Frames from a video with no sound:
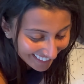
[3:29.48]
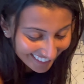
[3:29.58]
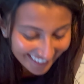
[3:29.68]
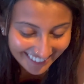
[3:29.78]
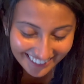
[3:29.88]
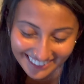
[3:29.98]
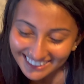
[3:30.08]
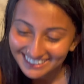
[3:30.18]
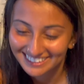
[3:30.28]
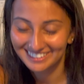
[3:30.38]
già provato, ma
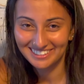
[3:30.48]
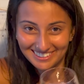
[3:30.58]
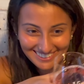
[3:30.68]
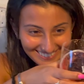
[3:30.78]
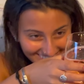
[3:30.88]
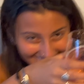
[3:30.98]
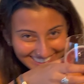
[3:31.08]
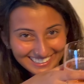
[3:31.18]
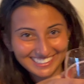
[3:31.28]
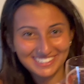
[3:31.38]
vorrei sentire
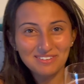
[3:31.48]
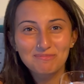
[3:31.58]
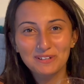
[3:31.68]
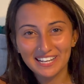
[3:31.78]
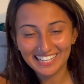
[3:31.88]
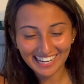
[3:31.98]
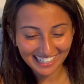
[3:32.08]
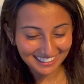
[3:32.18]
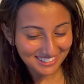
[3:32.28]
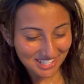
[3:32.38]
l'intenditrice Io qua. Pure in
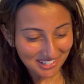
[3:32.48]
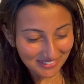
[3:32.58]
calice.